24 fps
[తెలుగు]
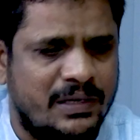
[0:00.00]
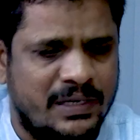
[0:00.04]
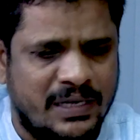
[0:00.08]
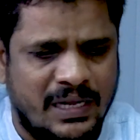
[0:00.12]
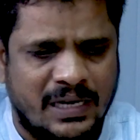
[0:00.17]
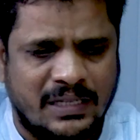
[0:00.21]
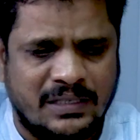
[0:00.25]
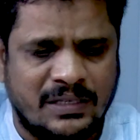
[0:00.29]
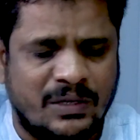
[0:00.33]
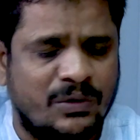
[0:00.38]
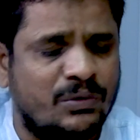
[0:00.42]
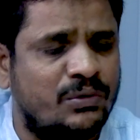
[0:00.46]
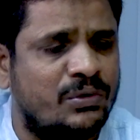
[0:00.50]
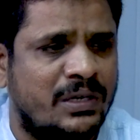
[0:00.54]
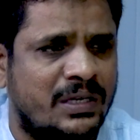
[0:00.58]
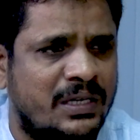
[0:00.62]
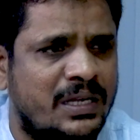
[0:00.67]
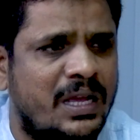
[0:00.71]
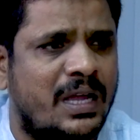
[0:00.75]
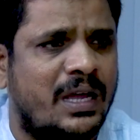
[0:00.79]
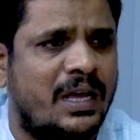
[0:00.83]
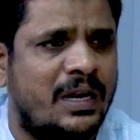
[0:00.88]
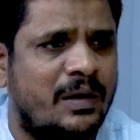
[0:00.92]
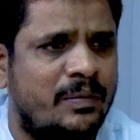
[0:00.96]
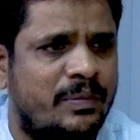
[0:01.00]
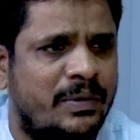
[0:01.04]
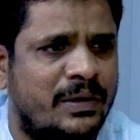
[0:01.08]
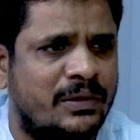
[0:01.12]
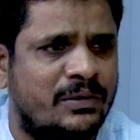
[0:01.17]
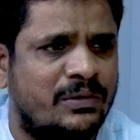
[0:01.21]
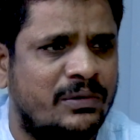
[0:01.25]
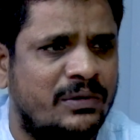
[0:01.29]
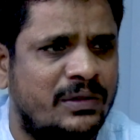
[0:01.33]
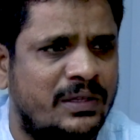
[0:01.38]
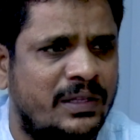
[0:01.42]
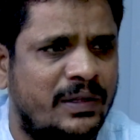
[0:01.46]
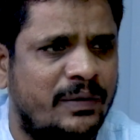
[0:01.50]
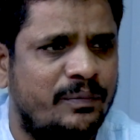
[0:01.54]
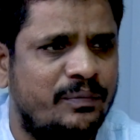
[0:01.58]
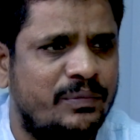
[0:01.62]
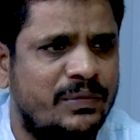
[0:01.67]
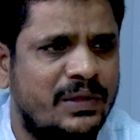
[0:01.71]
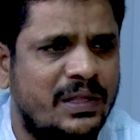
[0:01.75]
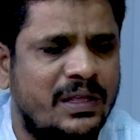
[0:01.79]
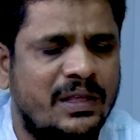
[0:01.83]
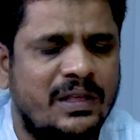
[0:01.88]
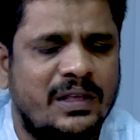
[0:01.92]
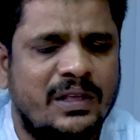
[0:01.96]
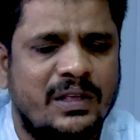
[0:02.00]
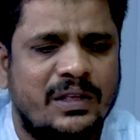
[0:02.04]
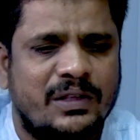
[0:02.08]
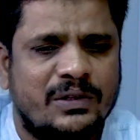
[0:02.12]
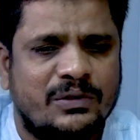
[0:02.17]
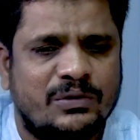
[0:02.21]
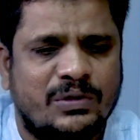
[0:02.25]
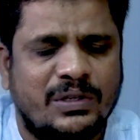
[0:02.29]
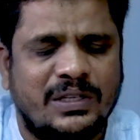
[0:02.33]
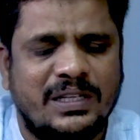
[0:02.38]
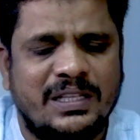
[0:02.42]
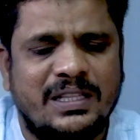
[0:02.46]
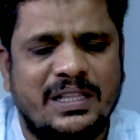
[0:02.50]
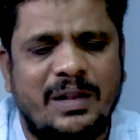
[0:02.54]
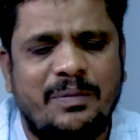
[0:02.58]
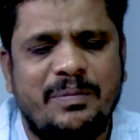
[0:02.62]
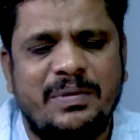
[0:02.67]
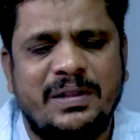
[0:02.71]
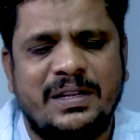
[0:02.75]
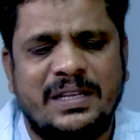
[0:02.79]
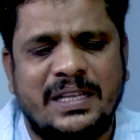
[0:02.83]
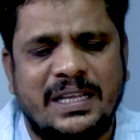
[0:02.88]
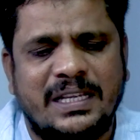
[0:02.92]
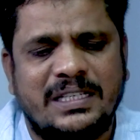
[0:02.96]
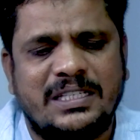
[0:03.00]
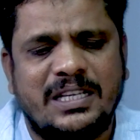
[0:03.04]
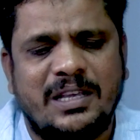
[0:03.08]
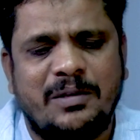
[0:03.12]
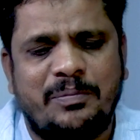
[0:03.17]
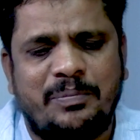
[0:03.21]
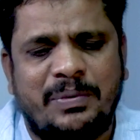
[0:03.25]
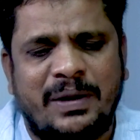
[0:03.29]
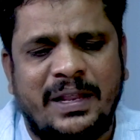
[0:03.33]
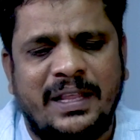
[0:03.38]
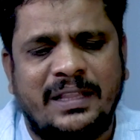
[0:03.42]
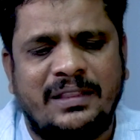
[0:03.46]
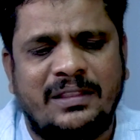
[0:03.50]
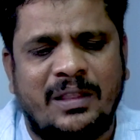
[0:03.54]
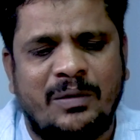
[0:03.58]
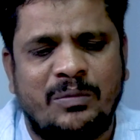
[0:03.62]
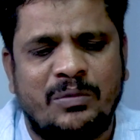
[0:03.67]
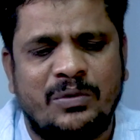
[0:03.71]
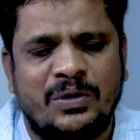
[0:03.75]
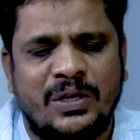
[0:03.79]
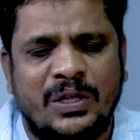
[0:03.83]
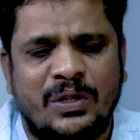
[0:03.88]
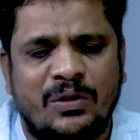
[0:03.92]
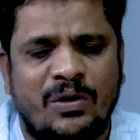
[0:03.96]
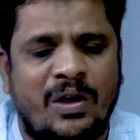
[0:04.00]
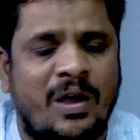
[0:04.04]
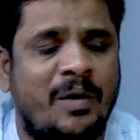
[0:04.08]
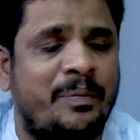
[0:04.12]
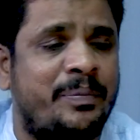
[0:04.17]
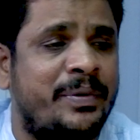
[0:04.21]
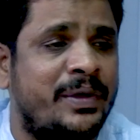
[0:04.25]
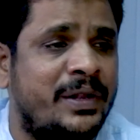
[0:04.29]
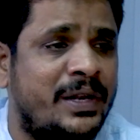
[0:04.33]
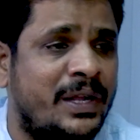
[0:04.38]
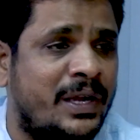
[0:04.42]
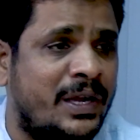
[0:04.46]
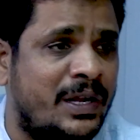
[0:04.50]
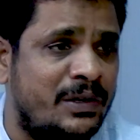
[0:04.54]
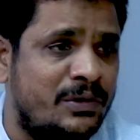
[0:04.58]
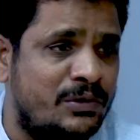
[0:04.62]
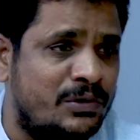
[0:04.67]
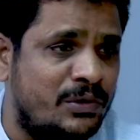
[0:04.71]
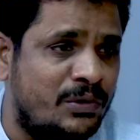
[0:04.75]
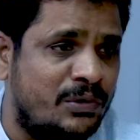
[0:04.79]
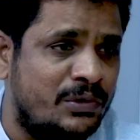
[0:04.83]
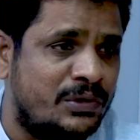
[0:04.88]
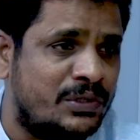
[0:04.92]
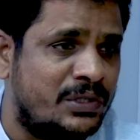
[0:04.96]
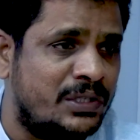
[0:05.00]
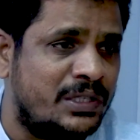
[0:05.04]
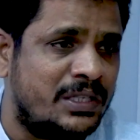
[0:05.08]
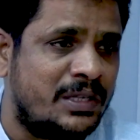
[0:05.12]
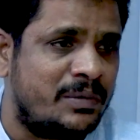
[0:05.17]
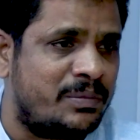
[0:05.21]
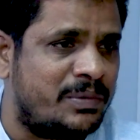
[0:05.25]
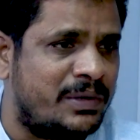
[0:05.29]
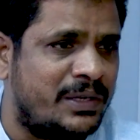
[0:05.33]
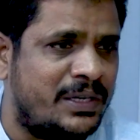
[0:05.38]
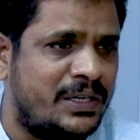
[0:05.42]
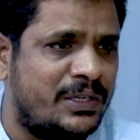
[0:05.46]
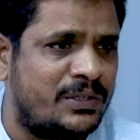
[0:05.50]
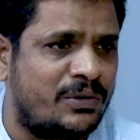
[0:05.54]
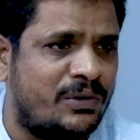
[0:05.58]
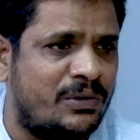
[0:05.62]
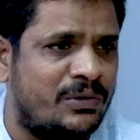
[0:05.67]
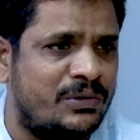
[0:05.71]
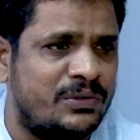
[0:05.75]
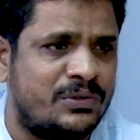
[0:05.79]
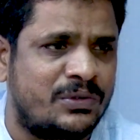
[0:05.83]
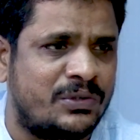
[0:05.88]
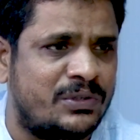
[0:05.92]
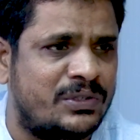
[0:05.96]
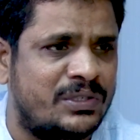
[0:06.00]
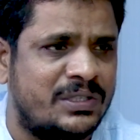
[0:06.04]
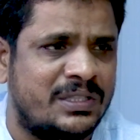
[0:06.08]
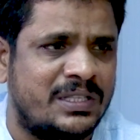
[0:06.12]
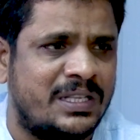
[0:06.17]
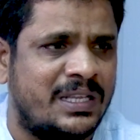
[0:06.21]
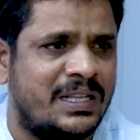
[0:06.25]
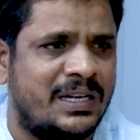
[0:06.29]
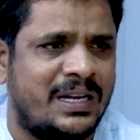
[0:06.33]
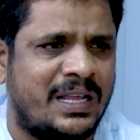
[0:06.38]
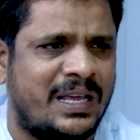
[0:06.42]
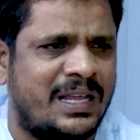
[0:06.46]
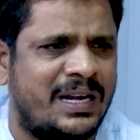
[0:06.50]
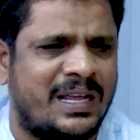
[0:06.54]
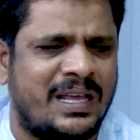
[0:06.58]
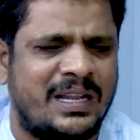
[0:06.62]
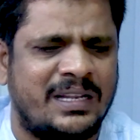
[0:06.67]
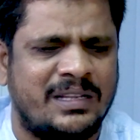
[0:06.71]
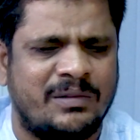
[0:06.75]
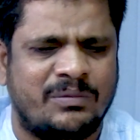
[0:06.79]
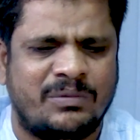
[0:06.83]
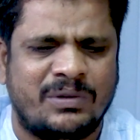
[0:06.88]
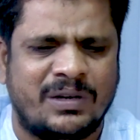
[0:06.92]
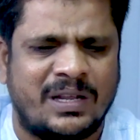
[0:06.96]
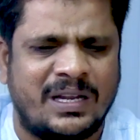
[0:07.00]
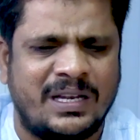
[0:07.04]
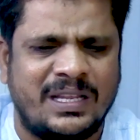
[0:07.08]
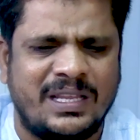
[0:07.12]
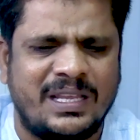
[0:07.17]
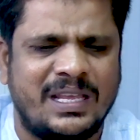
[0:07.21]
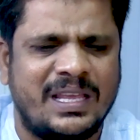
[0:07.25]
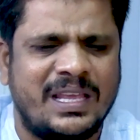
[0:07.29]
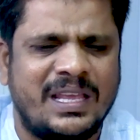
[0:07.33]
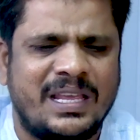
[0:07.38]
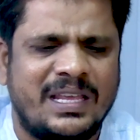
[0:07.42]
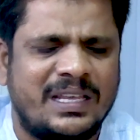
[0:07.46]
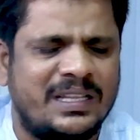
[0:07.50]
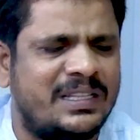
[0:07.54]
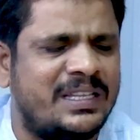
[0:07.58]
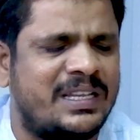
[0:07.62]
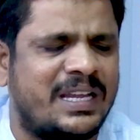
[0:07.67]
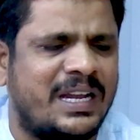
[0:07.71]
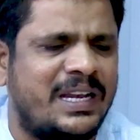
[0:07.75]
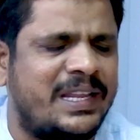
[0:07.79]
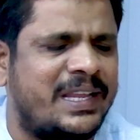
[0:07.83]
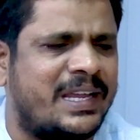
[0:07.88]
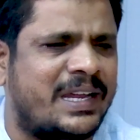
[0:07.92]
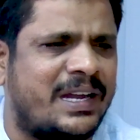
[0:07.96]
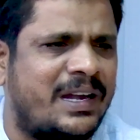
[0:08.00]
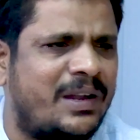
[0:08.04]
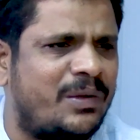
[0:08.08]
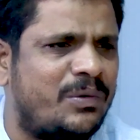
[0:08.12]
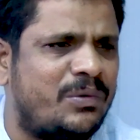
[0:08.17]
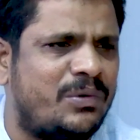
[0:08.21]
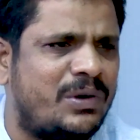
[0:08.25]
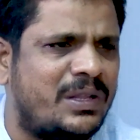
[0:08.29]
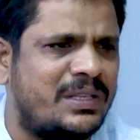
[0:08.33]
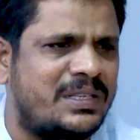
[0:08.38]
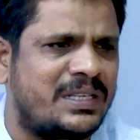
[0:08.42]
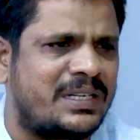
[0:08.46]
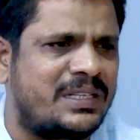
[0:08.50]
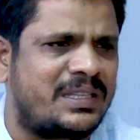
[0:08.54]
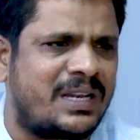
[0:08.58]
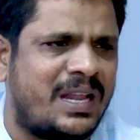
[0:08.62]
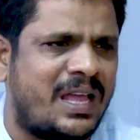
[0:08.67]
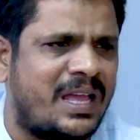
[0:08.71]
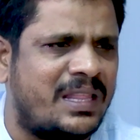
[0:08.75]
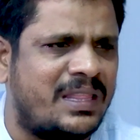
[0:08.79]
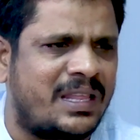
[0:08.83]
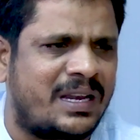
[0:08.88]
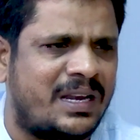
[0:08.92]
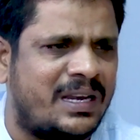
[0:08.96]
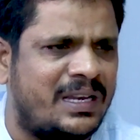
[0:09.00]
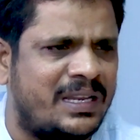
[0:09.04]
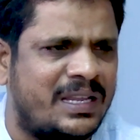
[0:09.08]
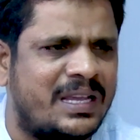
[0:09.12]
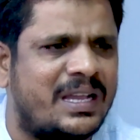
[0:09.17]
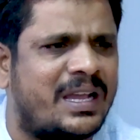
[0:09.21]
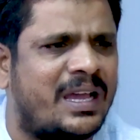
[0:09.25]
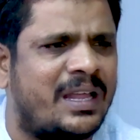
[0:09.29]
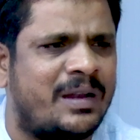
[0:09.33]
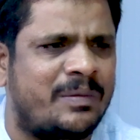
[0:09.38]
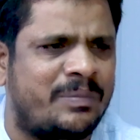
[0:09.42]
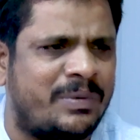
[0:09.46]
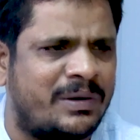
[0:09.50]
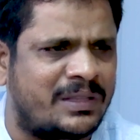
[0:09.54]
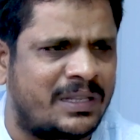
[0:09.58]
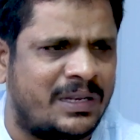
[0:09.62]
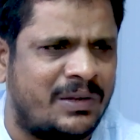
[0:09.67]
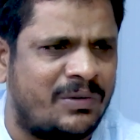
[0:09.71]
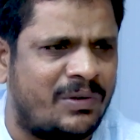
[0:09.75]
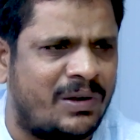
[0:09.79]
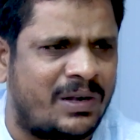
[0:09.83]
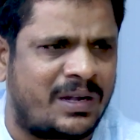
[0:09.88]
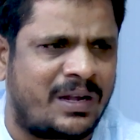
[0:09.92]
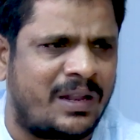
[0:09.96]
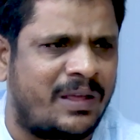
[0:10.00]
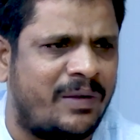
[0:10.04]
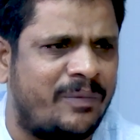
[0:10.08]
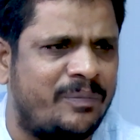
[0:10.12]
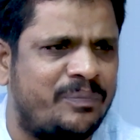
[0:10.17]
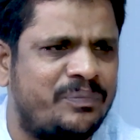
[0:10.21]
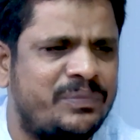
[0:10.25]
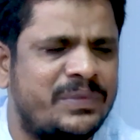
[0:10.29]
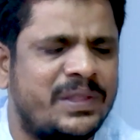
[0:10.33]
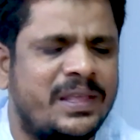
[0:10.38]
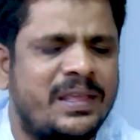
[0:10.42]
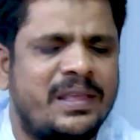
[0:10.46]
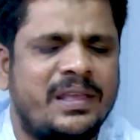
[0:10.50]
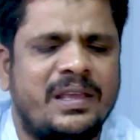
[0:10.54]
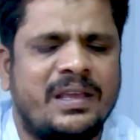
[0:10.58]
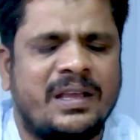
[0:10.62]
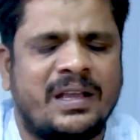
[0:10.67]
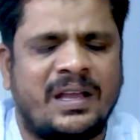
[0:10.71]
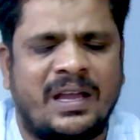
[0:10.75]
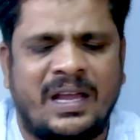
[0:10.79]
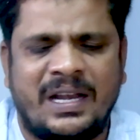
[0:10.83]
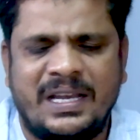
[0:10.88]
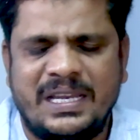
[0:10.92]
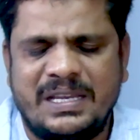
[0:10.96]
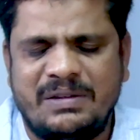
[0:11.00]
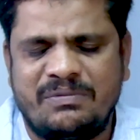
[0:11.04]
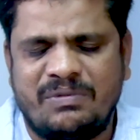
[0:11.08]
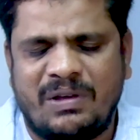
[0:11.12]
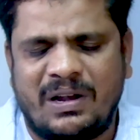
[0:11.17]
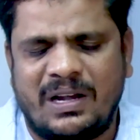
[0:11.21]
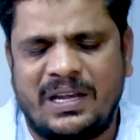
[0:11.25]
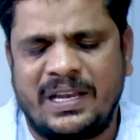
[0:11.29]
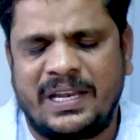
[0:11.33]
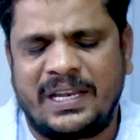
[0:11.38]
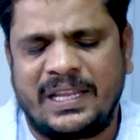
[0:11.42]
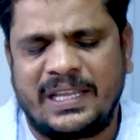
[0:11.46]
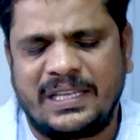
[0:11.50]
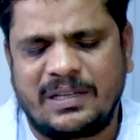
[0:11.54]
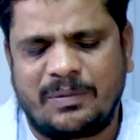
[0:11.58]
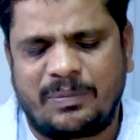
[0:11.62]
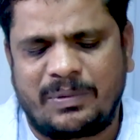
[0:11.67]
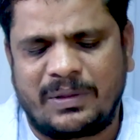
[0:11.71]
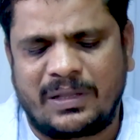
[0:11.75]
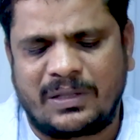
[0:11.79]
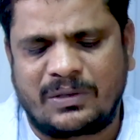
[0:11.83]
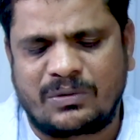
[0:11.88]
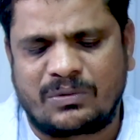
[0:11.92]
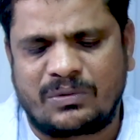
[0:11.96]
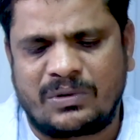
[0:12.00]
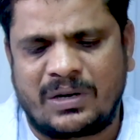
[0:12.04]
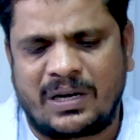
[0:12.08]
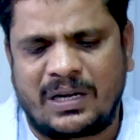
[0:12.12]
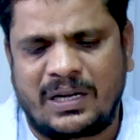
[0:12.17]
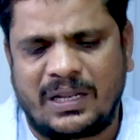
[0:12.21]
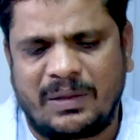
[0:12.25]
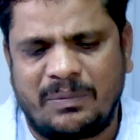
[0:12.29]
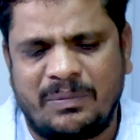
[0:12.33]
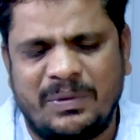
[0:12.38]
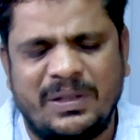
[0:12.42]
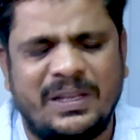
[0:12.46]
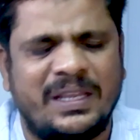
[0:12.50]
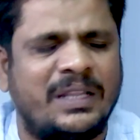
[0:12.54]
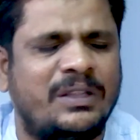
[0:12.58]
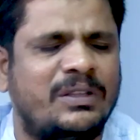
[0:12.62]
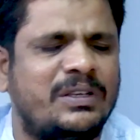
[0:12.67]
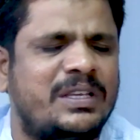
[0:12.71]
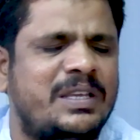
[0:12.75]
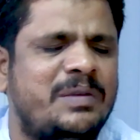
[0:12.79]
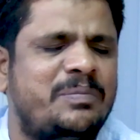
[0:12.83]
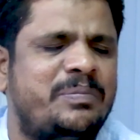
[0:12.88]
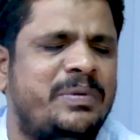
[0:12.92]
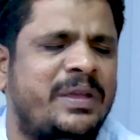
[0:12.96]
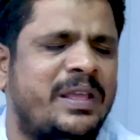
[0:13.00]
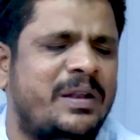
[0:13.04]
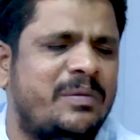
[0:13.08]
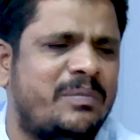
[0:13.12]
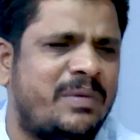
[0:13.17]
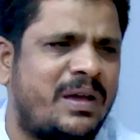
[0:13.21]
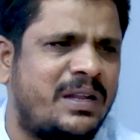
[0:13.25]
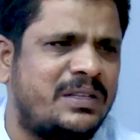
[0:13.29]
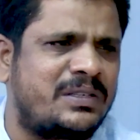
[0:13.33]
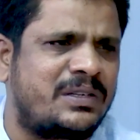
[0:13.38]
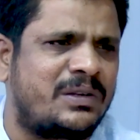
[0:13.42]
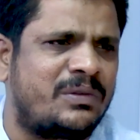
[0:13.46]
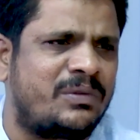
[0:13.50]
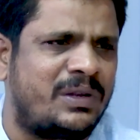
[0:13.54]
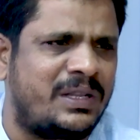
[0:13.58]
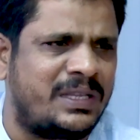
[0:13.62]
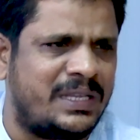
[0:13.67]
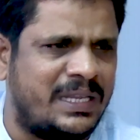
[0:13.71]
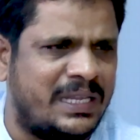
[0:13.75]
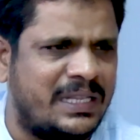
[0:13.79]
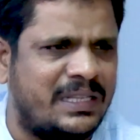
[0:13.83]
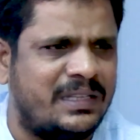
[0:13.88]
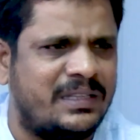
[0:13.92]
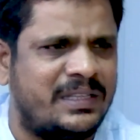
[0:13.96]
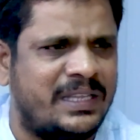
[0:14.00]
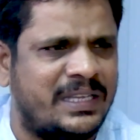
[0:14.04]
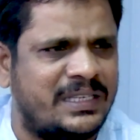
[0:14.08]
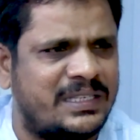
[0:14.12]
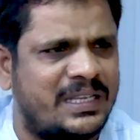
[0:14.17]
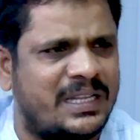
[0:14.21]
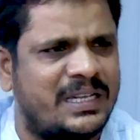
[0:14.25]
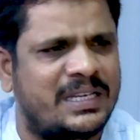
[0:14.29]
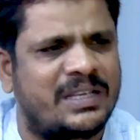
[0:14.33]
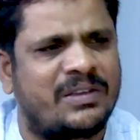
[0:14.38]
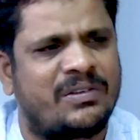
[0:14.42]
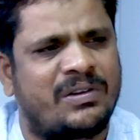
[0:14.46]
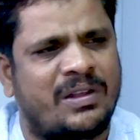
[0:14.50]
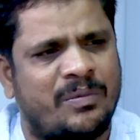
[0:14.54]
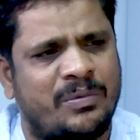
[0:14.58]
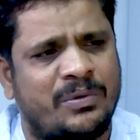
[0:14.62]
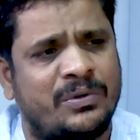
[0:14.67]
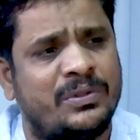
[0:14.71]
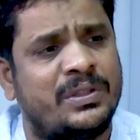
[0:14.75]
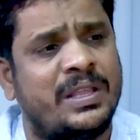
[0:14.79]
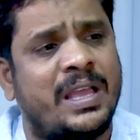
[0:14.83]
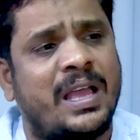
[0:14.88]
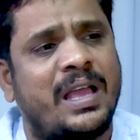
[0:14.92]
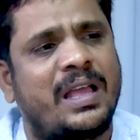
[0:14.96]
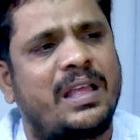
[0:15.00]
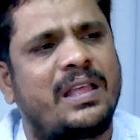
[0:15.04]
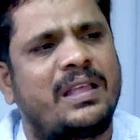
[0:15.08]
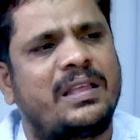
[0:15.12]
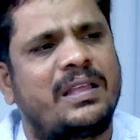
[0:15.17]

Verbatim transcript: ఇలా జరుగుతున్నట్టుగా కనపడుతుంది సో ఇందులో మీరు చేసే ప్రయత్నము ఏదో ఆ పేరు ఎక్కడి నుంచో వచ్చింది బ్రిటిష్ వాళ్ళ నుంచి వచ్చింది రకరకాల చెప్తాను కానీ ఇక్కడ ఎక్కడ కూడా చరిత్ర ఆధారాలు ఏం కనపడతలేవు అట్లా కానీ ఇవాళ నేను ఏం చెప్పదలుచుకున్నా అంటే మీరు ఎందుకు ఈ పేరు మార్చడం వల్ల ఏది దేశానికి ఏమైనా అభివృద్ధి